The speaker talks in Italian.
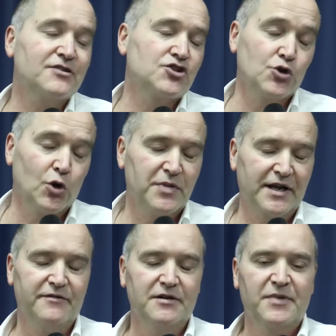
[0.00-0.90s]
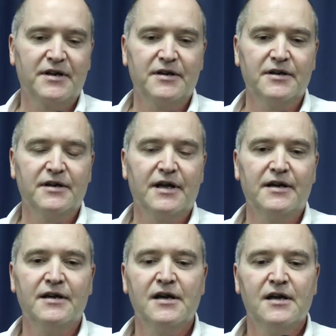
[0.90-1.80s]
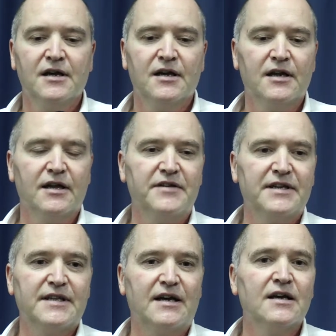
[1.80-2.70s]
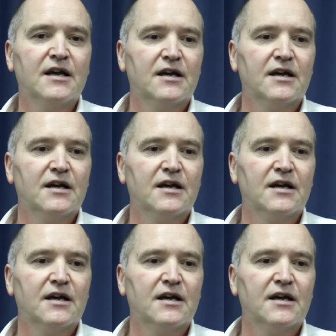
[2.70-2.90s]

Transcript: a ciclo breve per la, la verità,